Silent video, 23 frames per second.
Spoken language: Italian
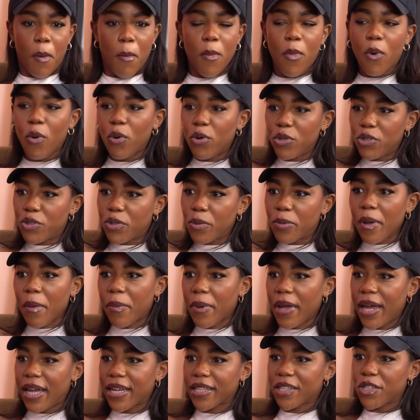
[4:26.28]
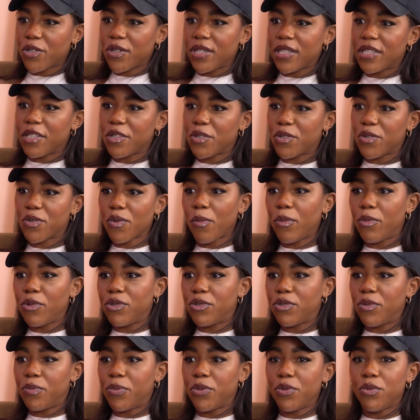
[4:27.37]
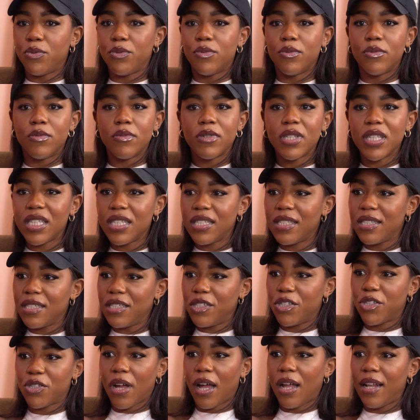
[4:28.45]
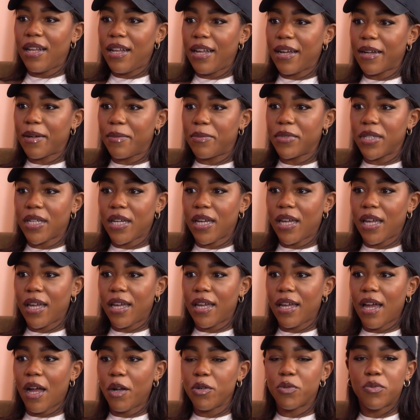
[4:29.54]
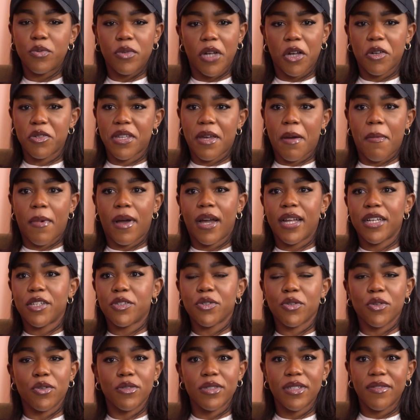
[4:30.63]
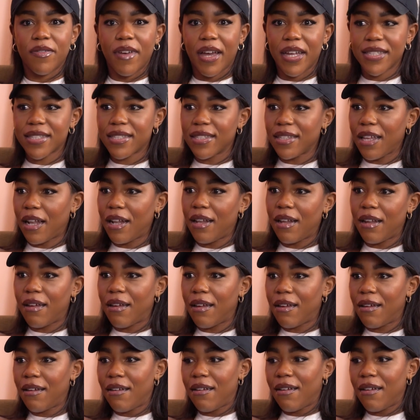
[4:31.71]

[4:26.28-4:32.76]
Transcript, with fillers: molto più aperta, cioè nel senso sono molto più easy, scialla, capire alcune cose che magari sono diverse dal,